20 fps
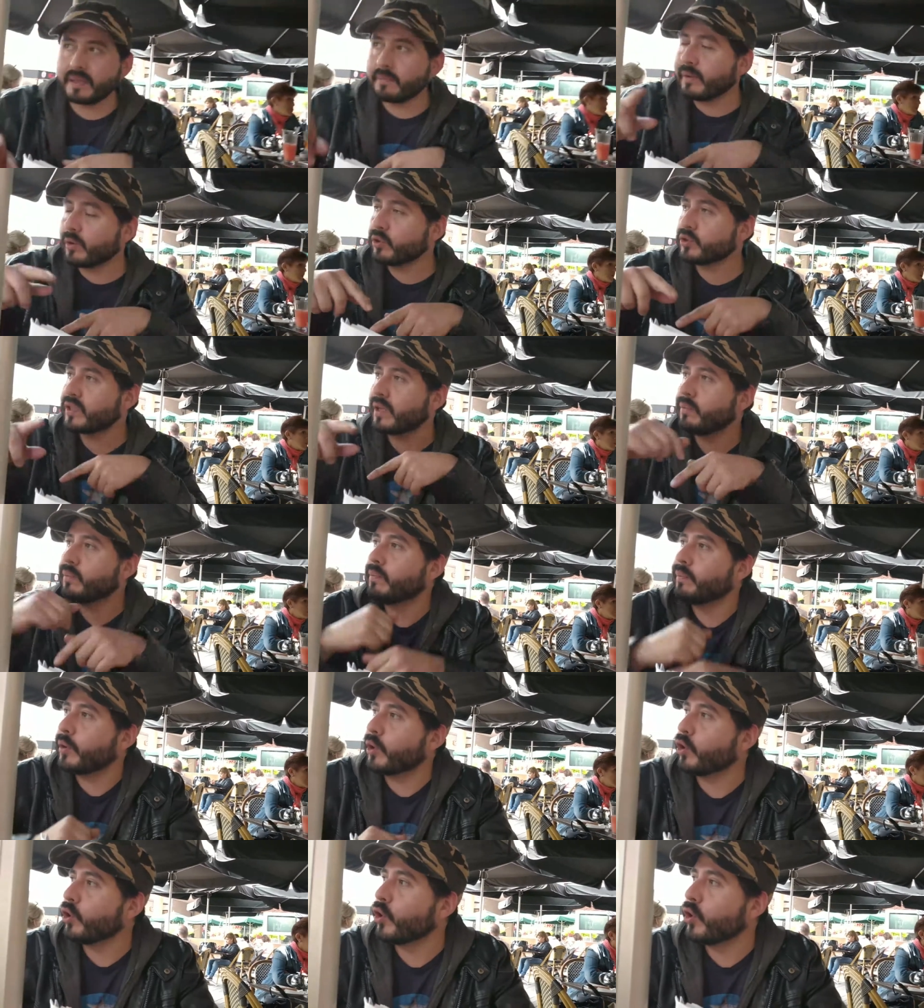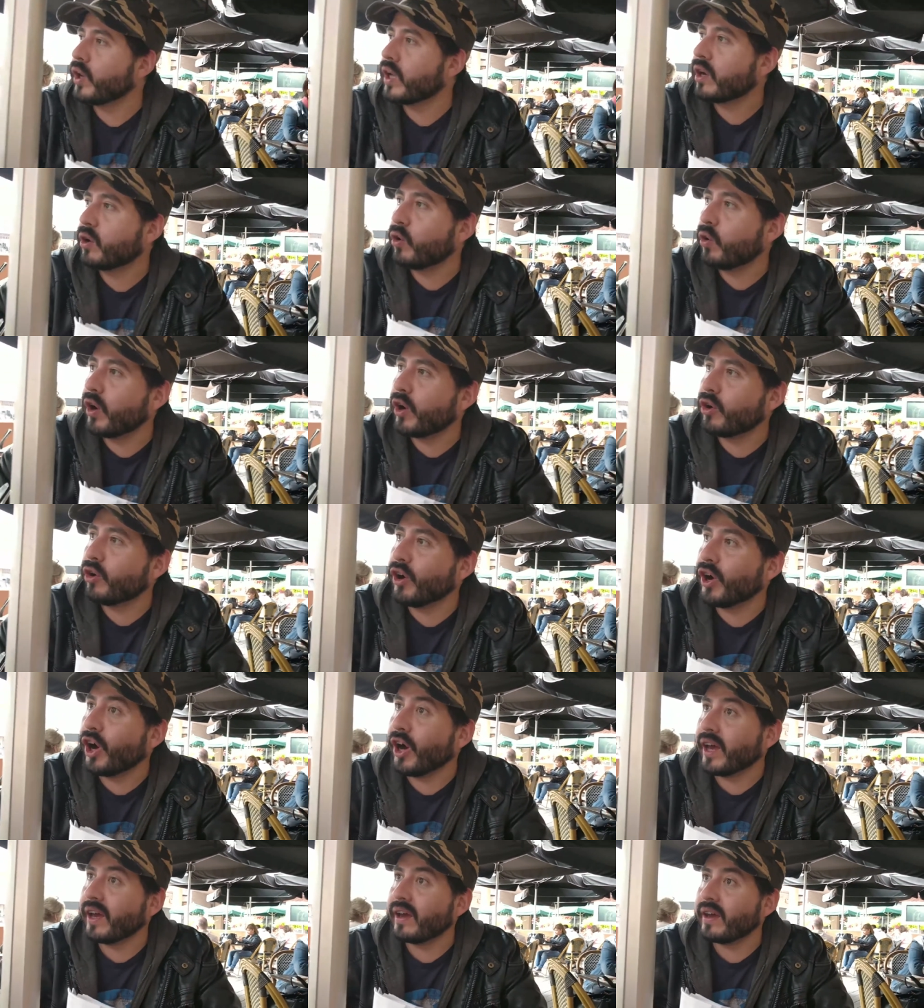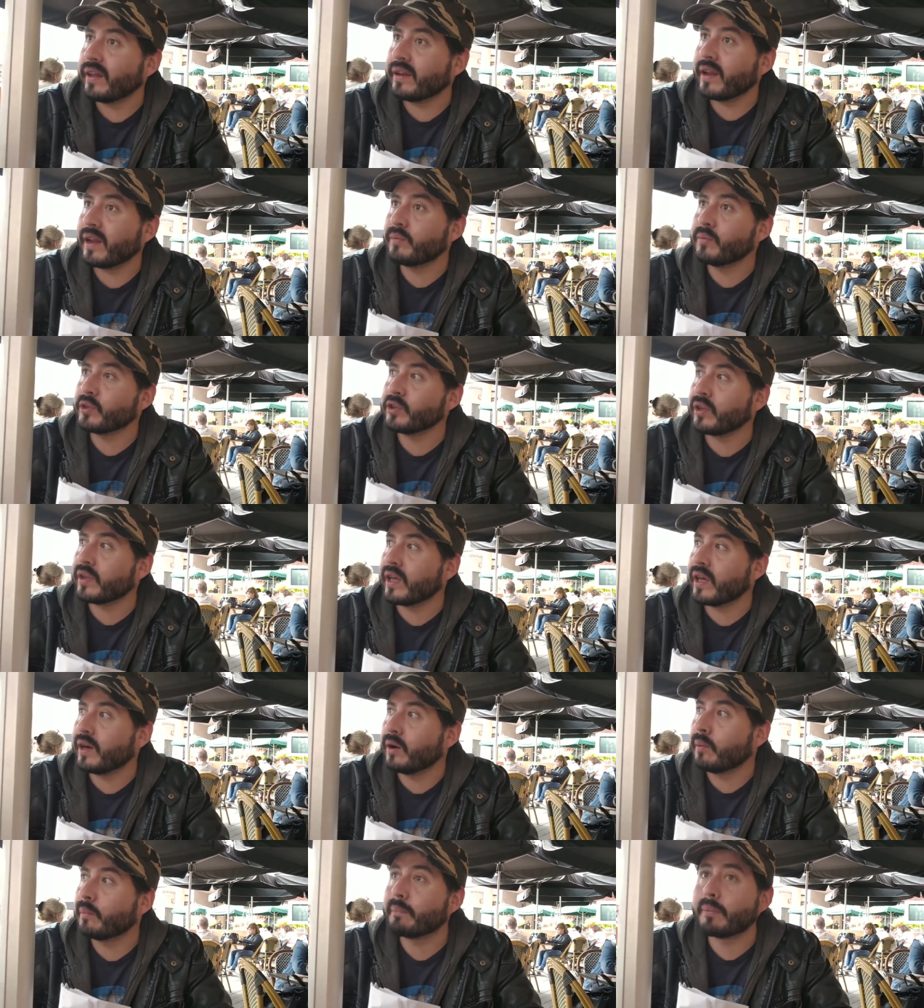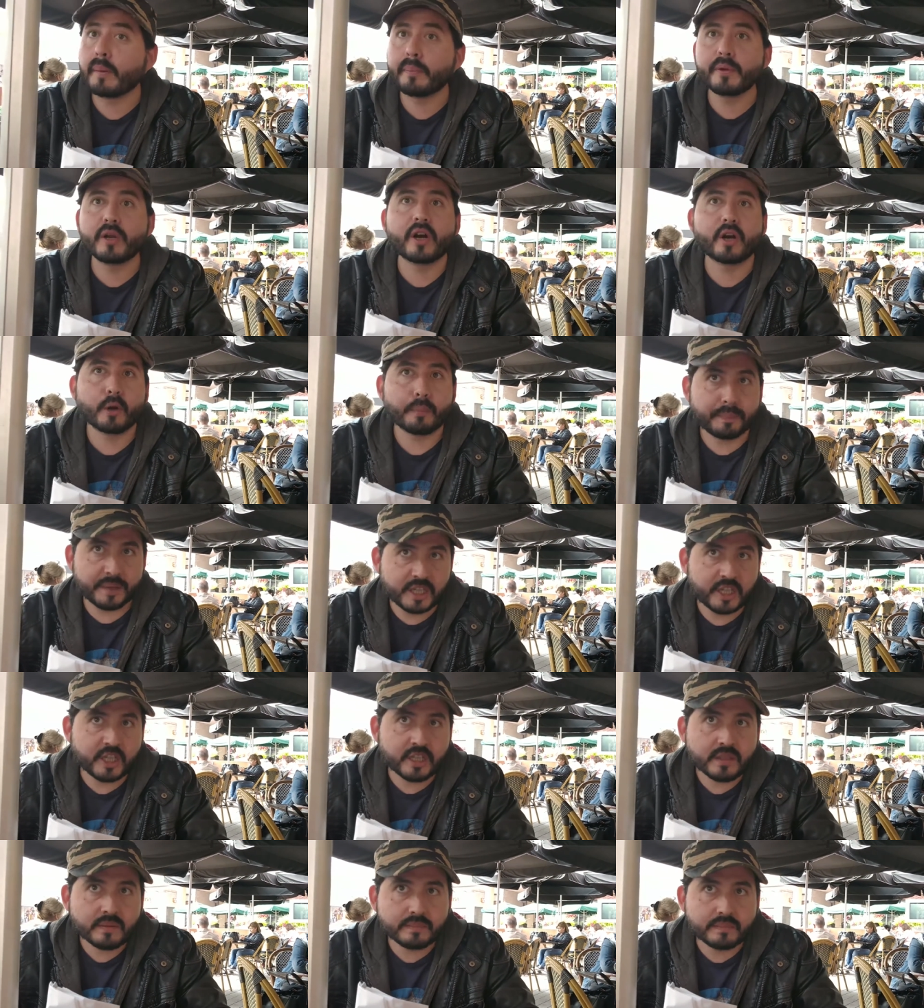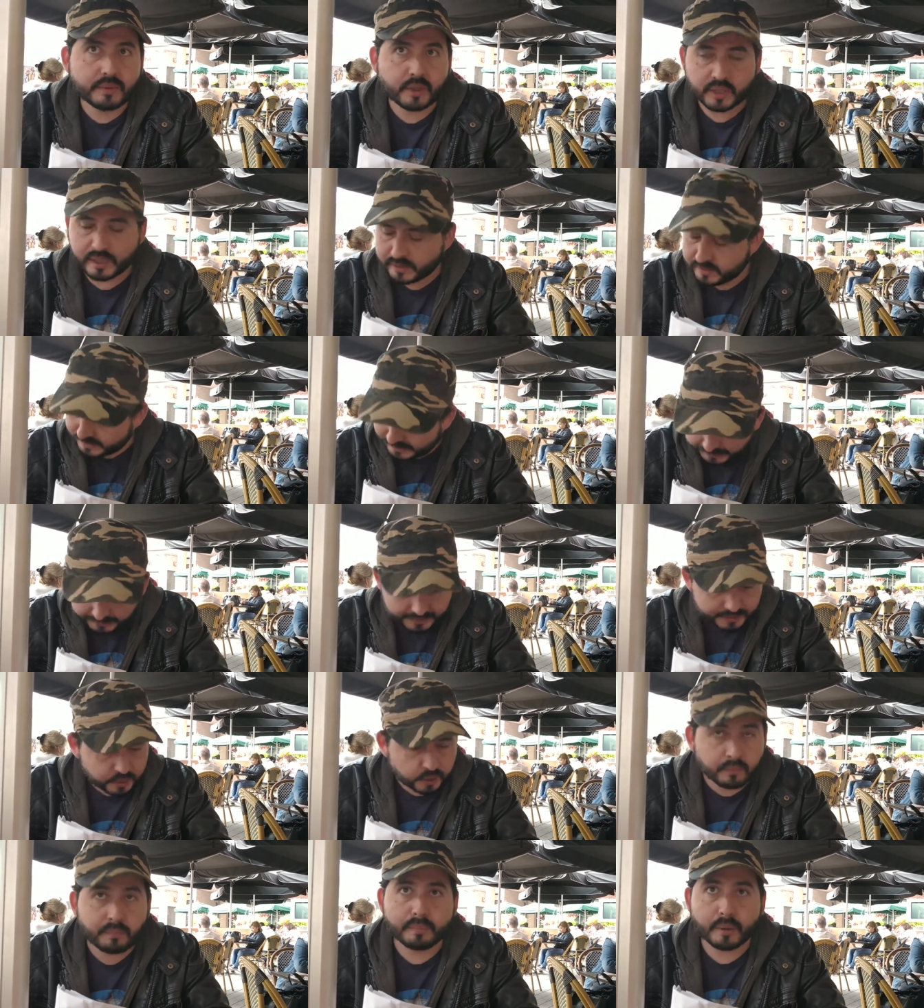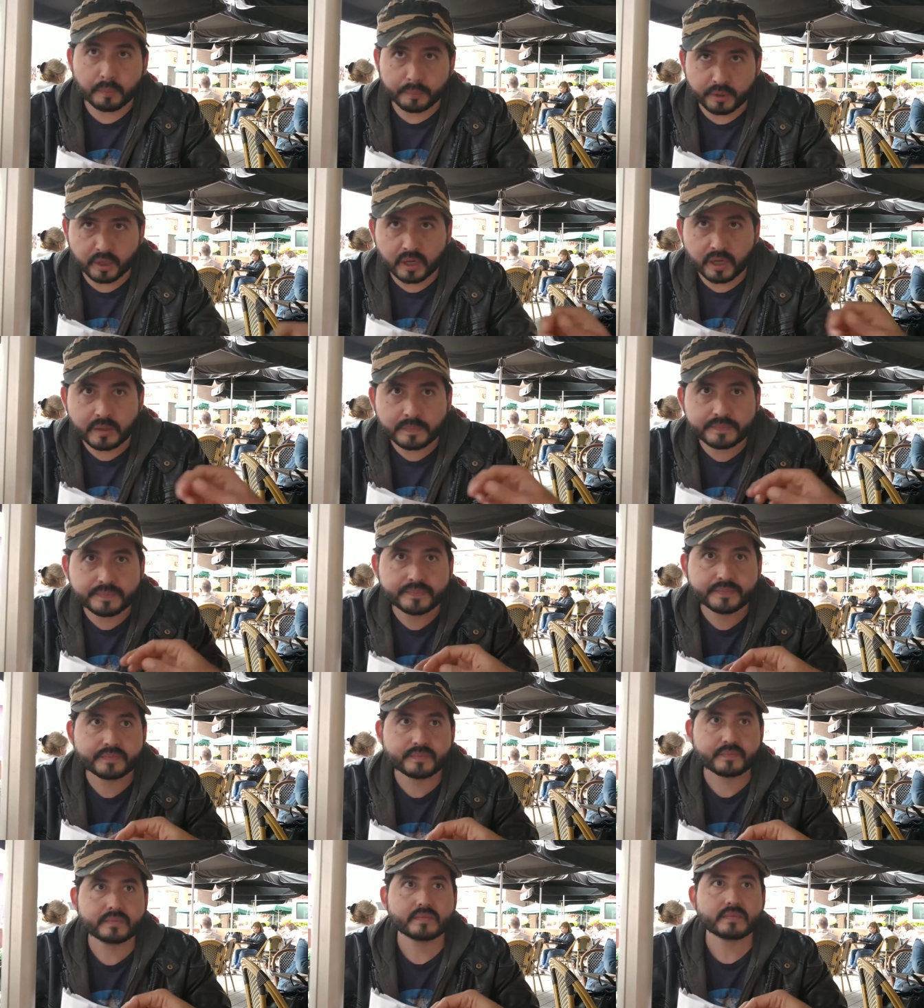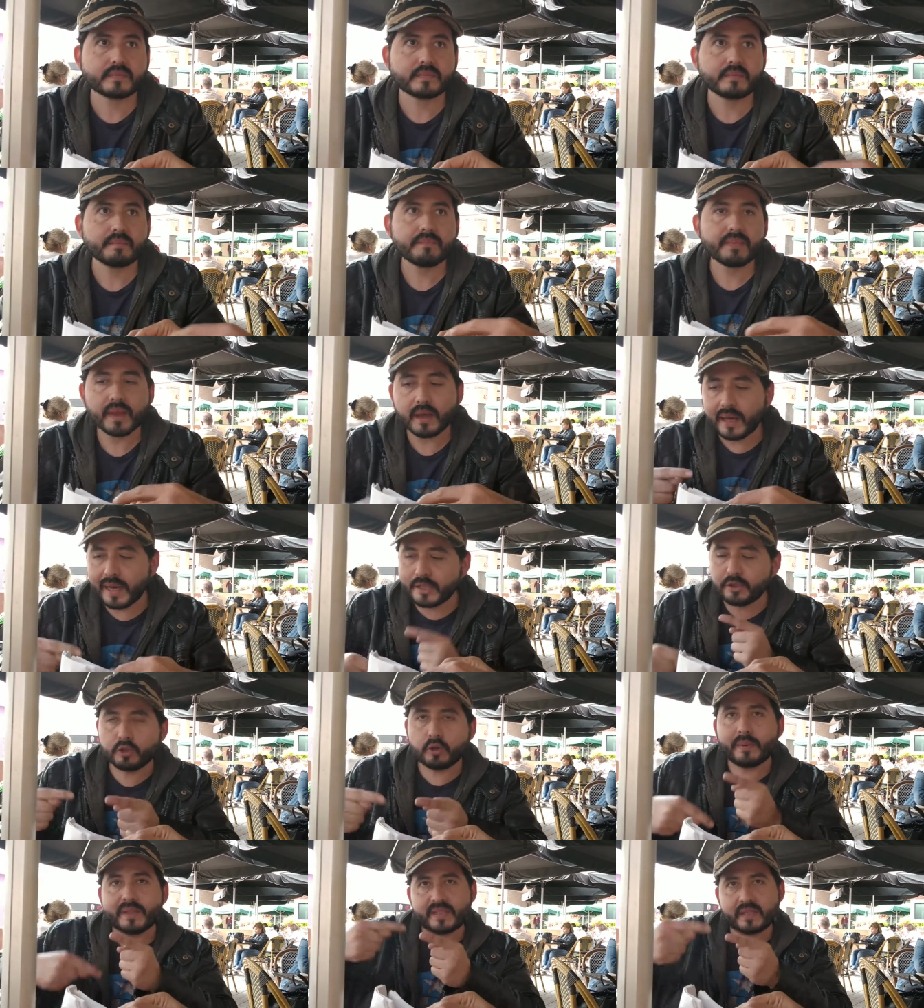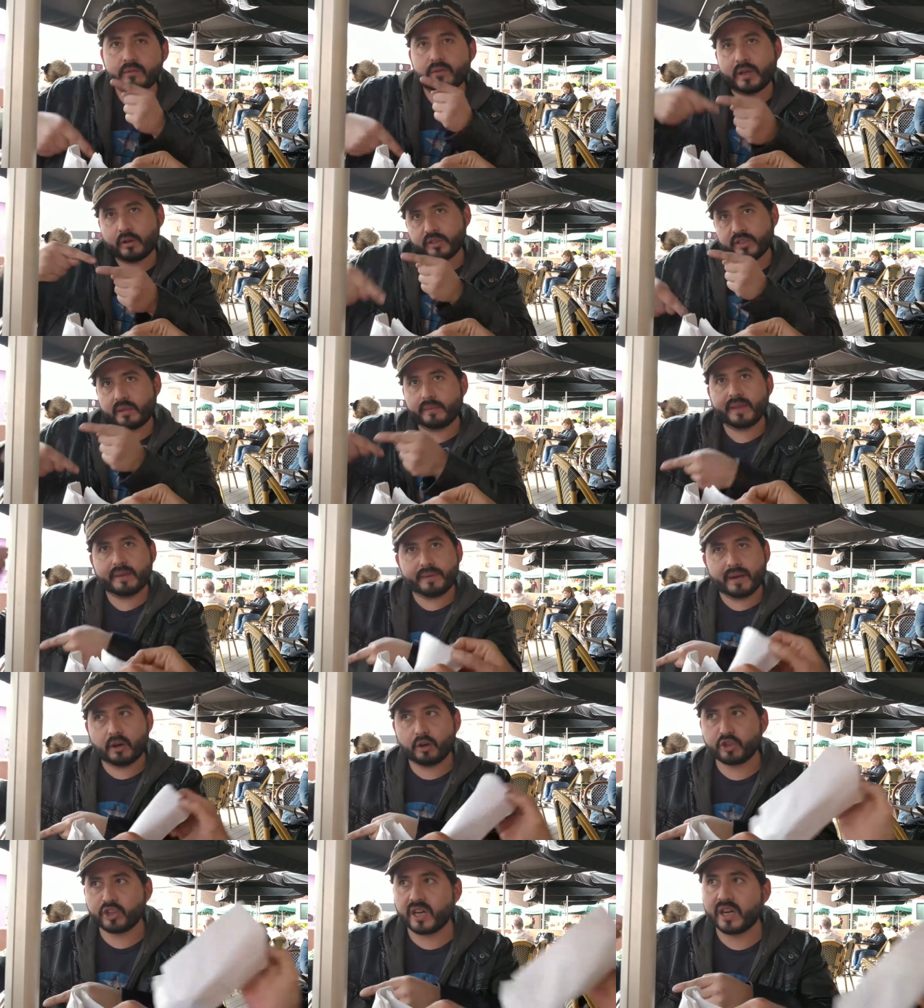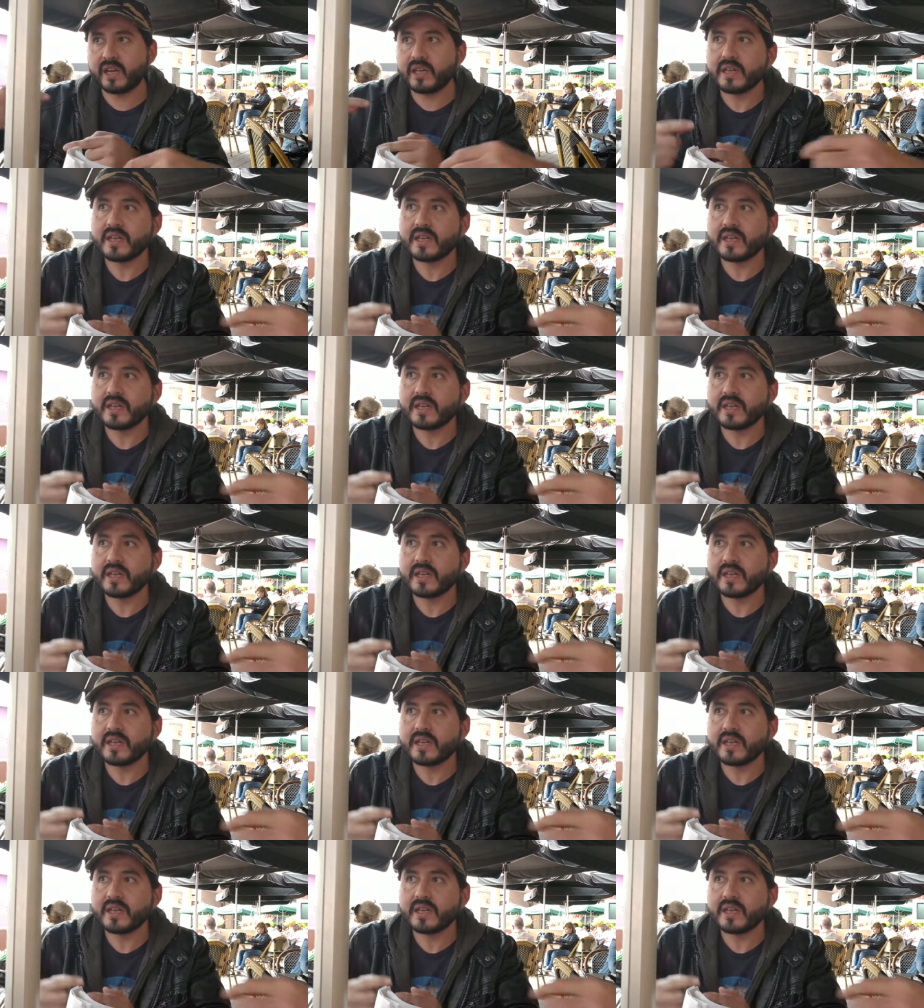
me gusta un poco el juego en el mundo de Unpopular Opinion, porque sé que es popular, Esto va a ser una cosa que va a llevar a otra.